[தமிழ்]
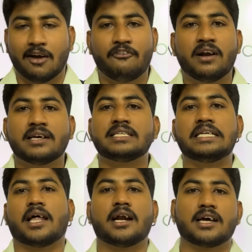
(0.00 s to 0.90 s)
டெஃபினட்டாக
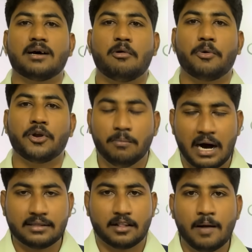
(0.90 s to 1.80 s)
சீட் அலாட் ஆகாமல் போயிடும்
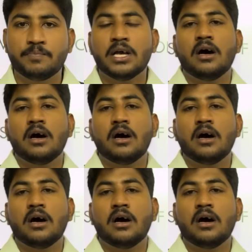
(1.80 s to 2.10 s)
அதை தான்